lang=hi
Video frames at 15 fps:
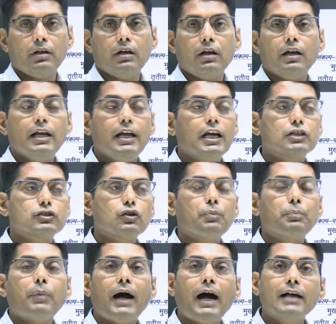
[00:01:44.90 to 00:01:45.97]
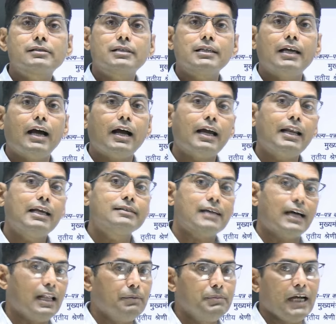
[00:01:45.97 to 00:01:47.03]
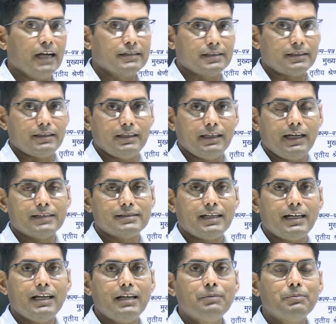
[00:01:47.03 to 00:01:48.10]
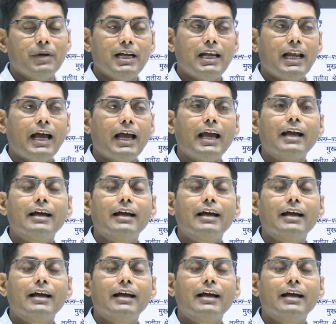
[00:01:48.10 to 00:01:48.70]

105 से अगर ये ज्यादा भी आ सकती ऐसा नहीं महिलाएं